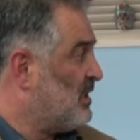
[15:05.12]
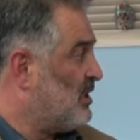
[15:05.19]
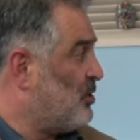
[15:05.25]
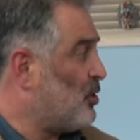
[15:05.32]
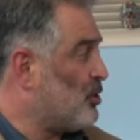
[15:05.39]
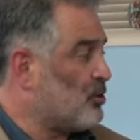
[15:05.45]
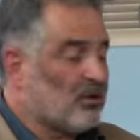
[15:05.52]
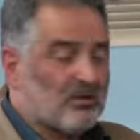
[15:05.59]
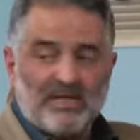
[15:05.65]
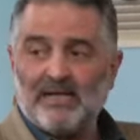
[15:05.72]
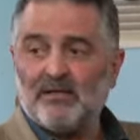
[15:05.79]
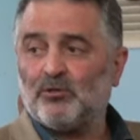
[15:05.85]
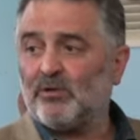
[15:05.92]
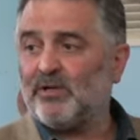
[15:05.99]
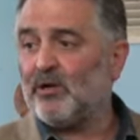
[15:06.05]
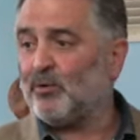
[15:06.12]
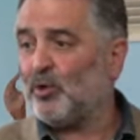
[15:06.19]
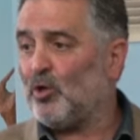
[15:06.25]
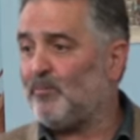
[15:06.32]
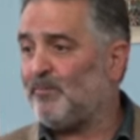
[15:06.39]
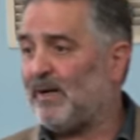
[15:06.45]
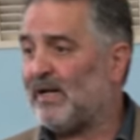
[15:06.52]
y otro tanto en
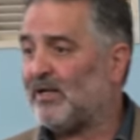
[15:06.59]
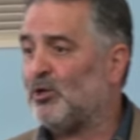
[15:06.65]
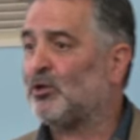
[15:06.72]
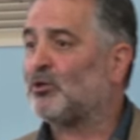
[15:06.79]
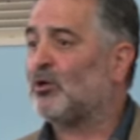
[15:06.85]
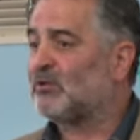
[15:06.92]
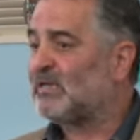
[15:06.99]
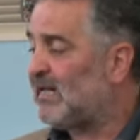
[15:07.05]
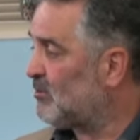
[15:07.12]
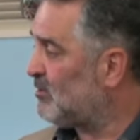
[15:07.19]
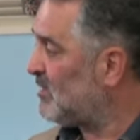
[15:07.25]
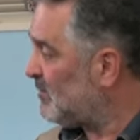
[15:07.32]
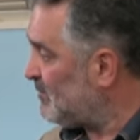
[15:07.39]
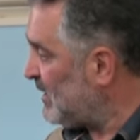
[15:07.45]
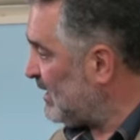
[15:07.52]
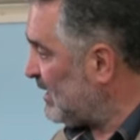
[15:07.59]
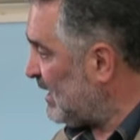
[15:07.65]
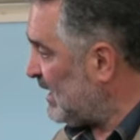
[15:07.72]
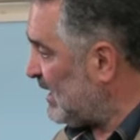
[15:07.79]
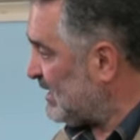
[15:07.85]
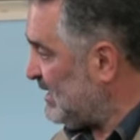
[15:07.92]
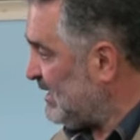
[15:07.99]
Europa, y otro tanto en
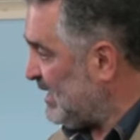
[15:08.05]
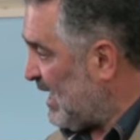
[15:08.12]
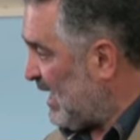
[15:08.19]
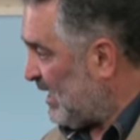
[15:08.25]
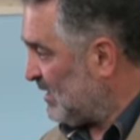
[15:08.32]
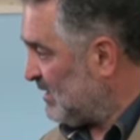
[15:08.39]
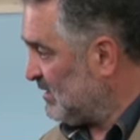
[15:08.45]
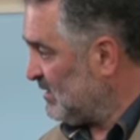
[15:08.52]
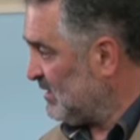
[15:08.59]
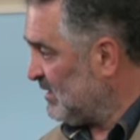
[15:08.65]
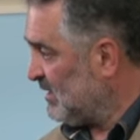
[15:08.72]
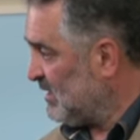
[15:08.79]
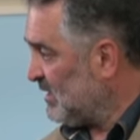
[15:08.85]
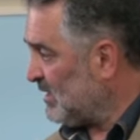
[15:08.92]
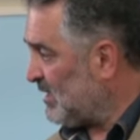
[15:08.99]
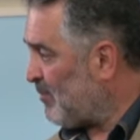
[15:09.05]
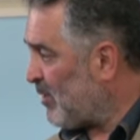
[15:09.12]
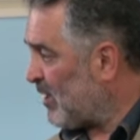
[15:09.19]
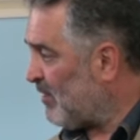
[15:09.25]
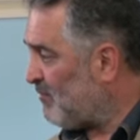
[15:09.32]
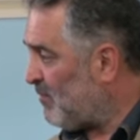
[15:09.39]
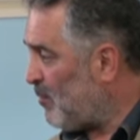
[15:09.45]
América Latina,
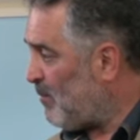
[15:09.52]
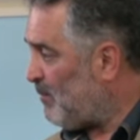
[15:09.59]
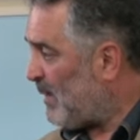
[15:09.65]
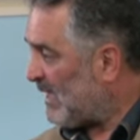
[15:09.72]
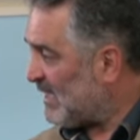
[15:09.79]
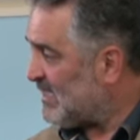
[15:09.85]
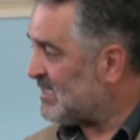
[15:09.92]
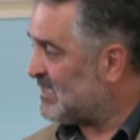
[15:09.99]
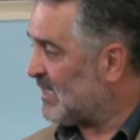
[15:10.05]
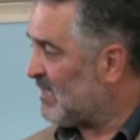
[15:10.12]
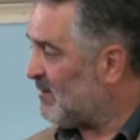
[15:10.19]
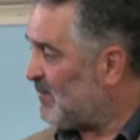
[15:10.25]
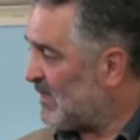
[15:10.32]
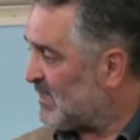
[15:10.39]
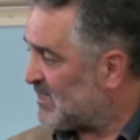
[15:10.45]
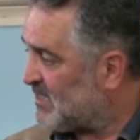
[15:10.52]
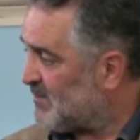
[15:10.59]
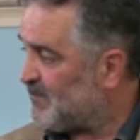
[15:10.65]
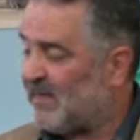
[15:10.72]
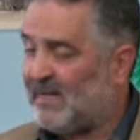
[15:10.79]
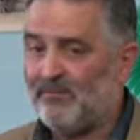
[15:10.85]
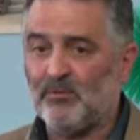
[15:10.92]
después que fuimos países que
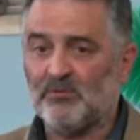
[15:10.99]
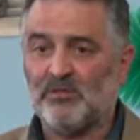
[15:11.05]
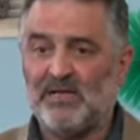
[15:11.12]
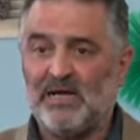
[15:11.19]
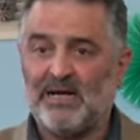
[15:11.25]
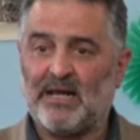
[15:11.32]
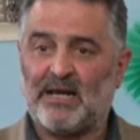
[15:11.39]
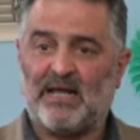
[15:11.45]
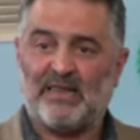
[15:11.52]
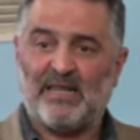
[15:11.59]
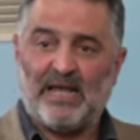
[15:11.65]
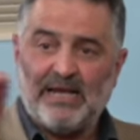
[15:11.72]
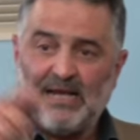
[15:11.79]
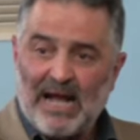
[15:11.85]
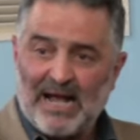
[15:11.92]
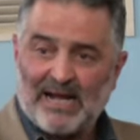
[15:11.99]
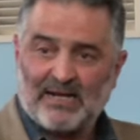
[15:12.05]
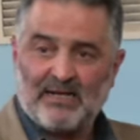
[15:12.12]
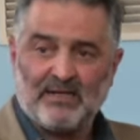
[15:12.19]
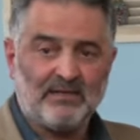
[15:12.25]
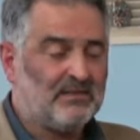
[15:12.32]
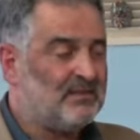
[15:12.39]
participamos en las guerras de
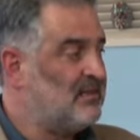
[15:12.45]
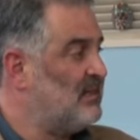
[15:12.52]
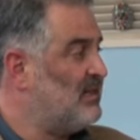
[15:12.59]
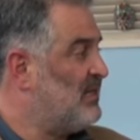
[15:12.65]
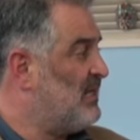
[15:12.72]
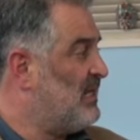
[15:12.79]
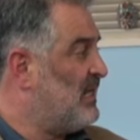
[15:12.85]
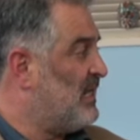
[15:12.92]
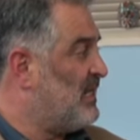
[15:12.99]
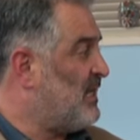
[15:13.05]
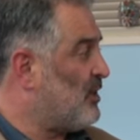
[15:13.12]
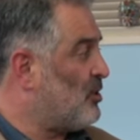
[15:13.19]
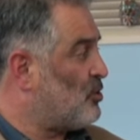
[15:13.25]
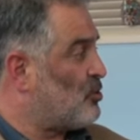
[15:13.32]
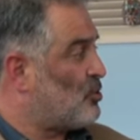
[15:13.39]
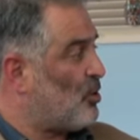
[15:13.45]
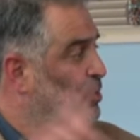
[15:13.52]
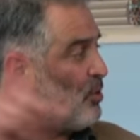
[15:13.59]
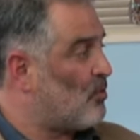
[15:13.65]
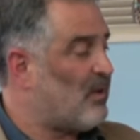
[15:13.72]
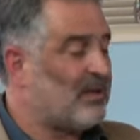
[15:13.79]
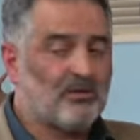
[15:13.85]
Irak, y en
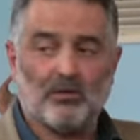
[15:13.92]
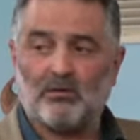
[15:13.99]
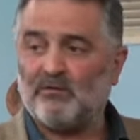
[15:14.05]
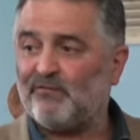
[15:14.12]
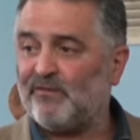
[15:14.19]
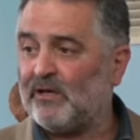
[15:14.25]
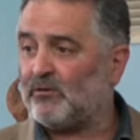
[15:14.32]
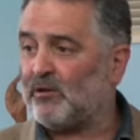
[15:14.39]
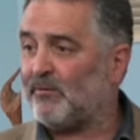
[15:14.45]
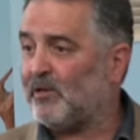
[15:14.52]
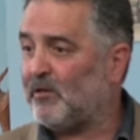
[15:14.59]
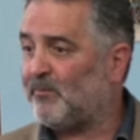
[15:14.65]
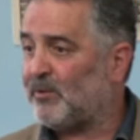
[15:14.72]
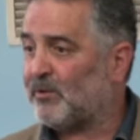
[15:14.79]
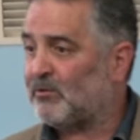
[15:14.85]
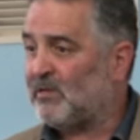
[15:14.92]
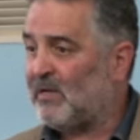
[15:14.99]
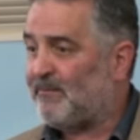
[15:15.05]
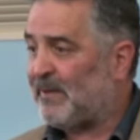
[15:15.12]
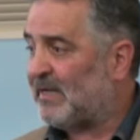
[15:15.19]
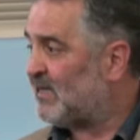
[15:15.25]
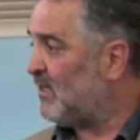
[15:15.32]
todo cuanto conflicto ha habido por
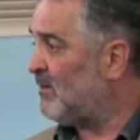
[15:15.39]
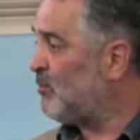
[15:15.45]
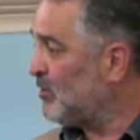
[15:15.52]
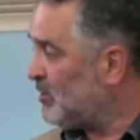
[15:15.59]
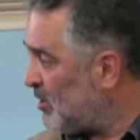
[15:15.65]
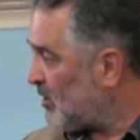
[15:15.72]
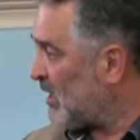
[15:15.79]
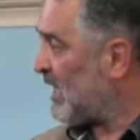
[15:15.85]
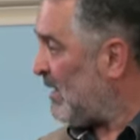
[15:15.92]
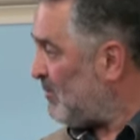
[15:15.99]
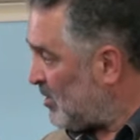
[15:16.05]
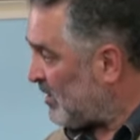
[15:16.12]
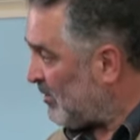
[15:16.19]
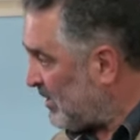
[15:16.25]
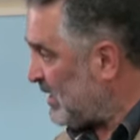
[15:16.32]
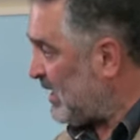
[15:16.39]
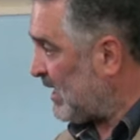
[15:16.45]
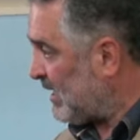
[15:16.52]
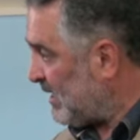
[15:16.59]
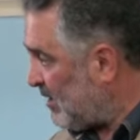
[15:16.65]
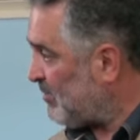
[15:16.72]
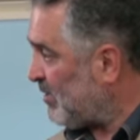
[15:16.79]
todas partes del mundo y nos quejamos que vienen a
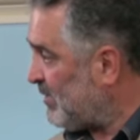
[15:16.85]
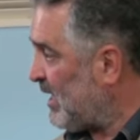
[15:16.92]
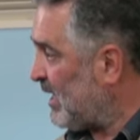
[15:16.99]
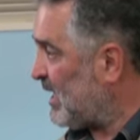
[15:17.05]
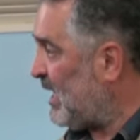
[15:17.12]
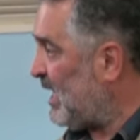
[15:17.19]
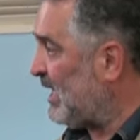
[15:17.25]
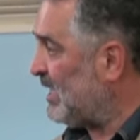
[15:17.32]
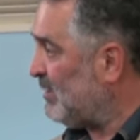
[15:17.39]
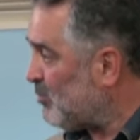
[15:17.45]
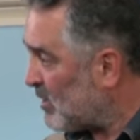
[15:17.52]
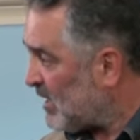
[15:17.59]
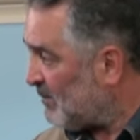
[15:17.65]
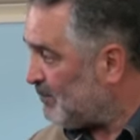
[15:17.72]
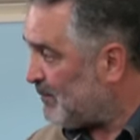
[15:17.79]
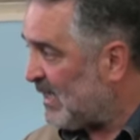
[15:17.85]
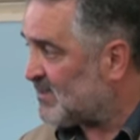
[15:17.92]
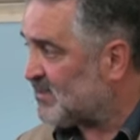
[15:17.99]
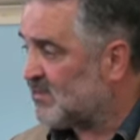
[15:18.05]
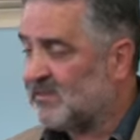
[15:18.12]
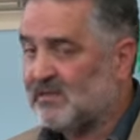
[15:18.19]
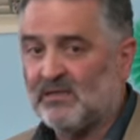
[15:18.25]
querer vivir acá y buscan
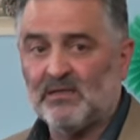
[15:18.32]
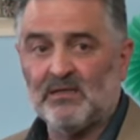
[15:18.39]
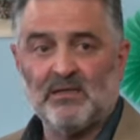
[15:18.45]
paz.